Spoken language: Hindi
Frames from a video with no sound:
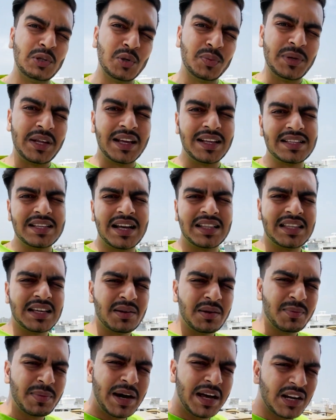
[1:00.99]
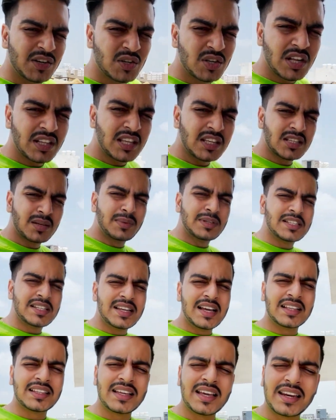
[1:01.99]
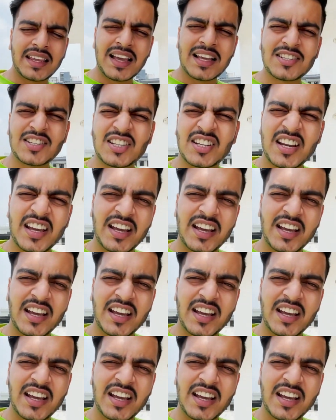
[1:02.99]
धूप निकल जाती है कभी बारिश हो जाती है समझ ही नहीं आता यार क्या चल रहा